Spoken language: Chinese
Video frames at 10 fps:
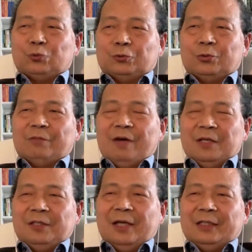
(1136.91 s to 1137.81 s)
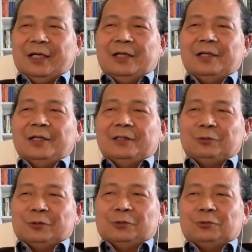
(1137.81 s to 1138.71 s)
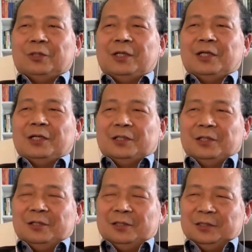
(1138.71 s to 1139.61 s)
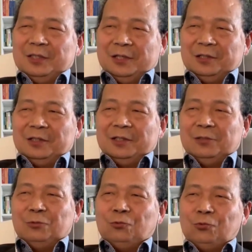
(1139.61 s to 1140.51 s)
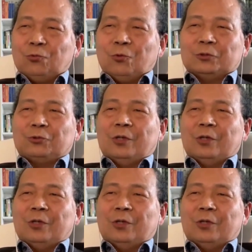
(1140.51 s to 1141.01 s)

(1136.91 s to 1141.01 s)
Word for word: 做出的反应来看，就是说，呃，也呃，如果